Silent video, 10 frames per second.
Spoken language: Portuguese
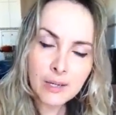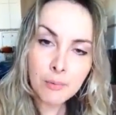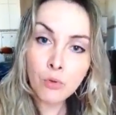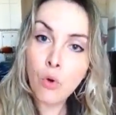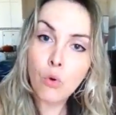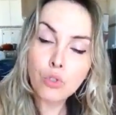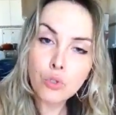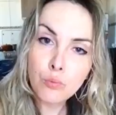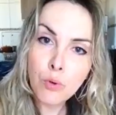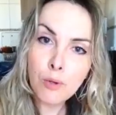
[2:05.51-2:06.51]
para um
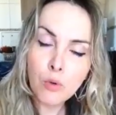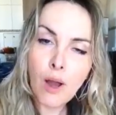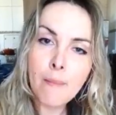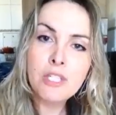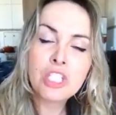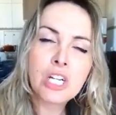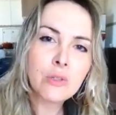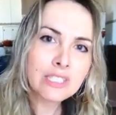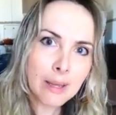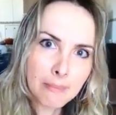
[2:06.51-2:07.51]
concurso público, abdicando
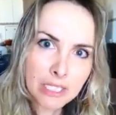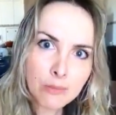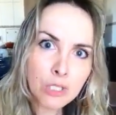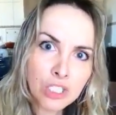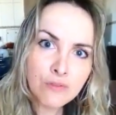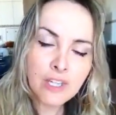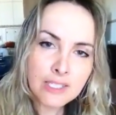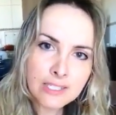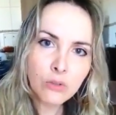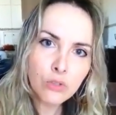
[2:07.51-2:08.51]
até mesmo da
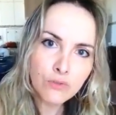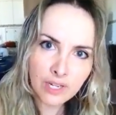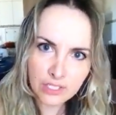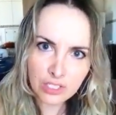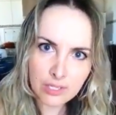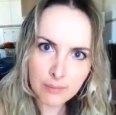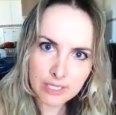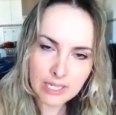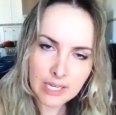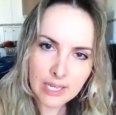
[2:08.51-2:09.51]
diversão nos finais de
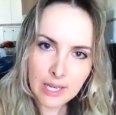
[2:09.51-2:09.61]
semana,